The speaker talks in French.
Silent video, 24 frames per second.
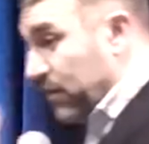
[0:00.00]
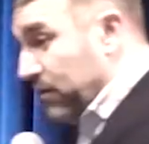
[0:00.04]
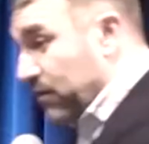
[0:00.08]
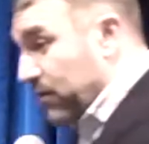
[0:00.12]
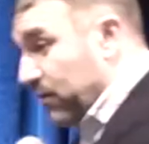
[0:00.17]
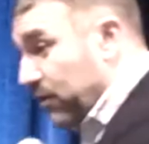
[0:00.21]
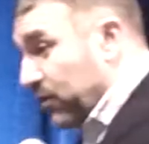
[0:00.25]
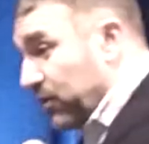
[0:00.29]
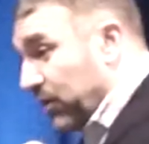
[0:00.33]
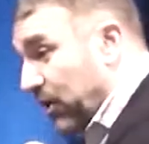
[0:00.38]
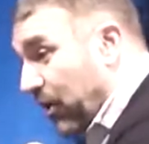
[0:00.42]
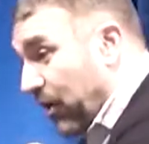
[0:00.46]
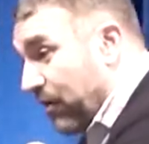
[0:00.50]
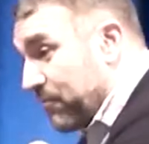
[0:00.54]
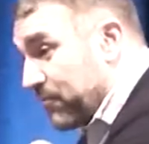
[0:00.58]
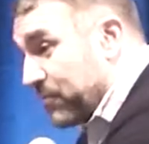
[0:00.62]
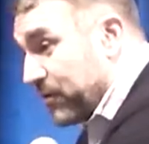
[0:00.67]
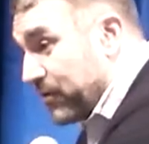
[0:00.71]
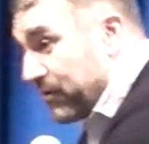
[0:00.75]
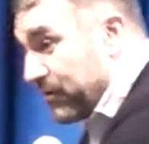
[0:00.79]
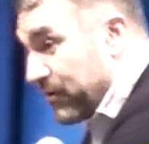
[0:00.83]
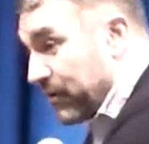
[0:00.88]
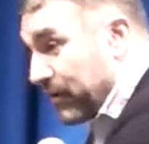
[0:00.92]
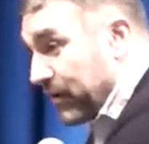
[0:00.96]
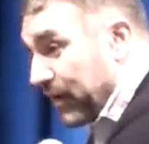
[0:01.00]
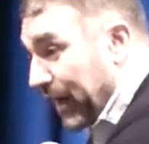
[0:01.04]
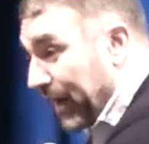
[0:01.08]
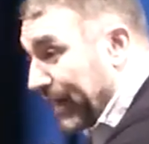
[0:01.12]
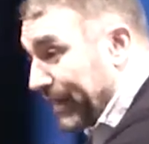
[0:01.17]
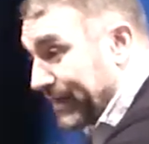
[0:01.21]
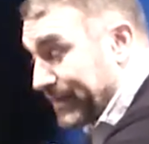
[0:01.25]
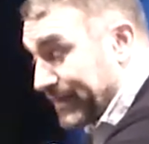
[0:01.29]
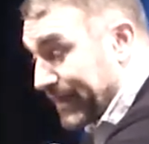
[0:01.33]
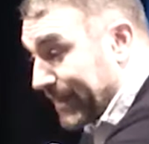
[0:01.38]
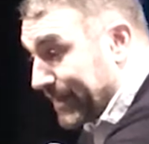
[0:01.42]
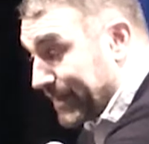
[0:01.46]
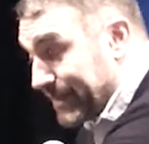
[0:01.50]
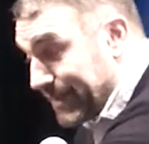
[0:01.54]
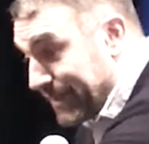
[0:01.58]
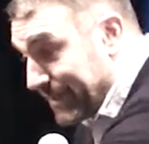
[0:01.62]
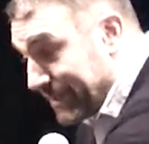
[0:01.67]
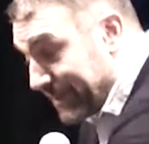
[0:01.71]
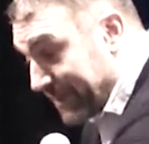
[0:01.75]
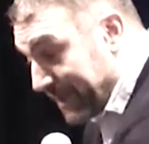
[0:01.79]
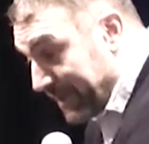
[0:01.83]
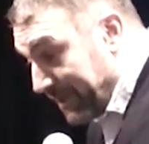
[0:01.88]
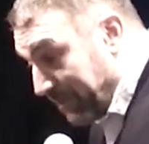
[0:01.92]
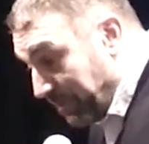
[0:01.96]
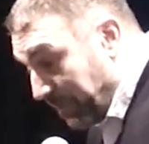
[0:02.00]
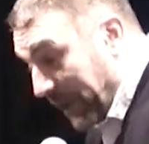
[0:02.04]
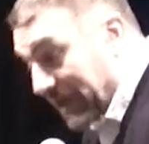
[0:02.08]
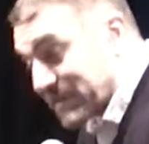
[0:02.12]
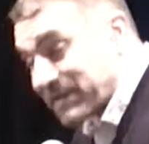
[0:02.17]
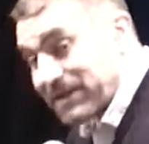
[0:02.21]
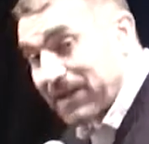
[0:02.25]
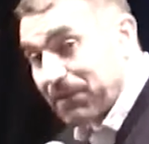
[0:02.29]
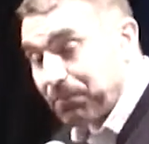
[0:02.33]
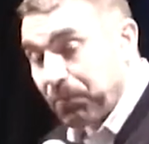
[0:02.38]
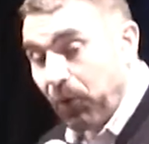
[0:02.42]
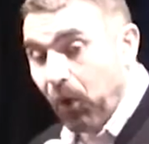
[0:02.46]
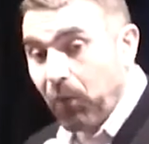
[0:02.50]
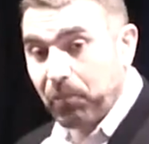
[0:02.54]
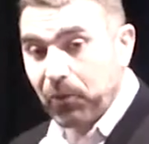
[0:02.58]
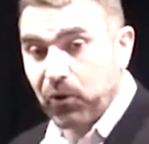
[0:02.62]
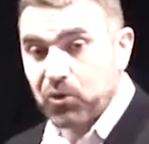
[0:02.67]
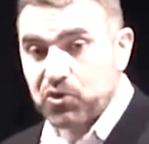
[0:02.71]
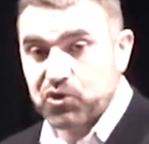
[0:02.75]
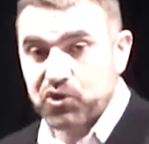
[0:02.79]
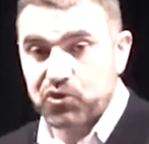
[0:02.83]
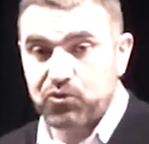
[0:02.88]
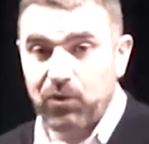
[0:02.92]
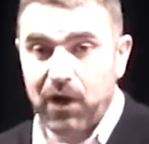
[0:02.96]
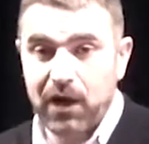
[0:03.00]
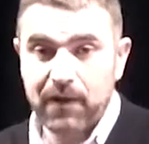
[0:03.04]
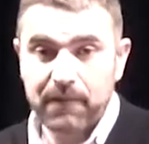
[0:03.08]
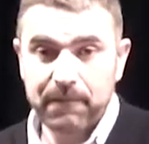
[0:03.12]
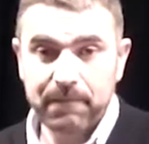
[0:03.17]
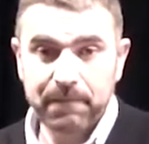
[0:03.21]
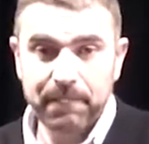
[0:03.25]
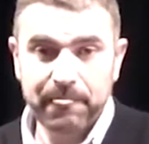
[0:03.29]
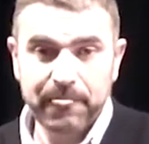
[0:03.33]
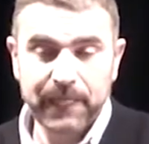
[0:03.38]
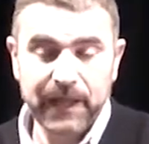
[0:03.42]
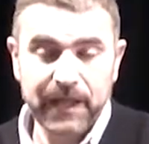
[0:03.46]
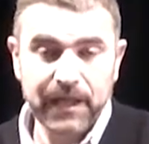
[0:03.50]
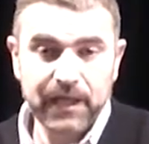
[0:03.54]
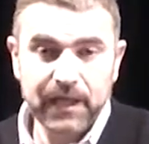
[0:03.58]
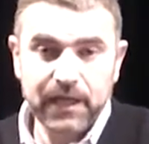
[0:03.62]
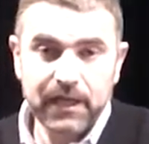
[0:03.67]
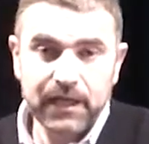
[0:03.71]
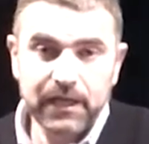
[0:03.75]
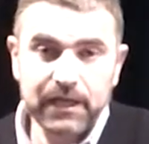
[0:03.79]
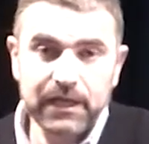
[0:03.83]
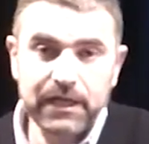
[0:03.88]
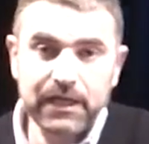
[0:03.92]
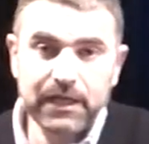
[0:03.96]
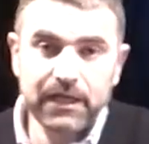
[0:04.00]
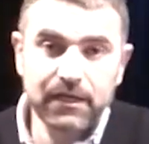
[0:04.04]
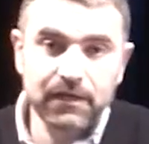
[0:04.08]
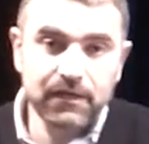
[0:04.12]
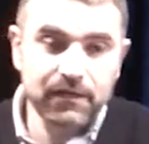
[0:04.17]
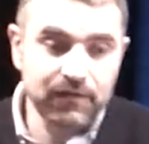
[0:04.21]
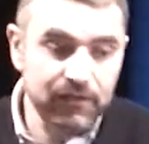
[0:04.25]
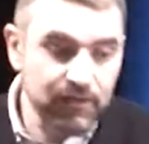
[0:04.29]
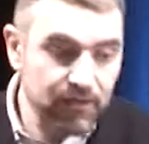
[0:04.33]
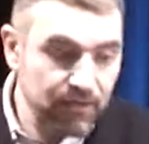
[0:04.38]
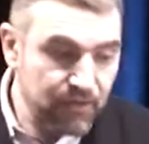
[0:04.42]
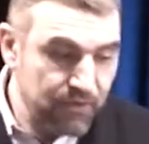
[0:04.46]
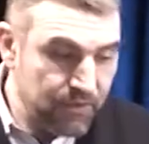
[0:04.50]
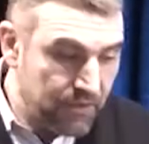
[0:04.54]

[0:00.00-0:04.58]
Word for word: euh, l'homme a été guidé par ses propres choix et euh,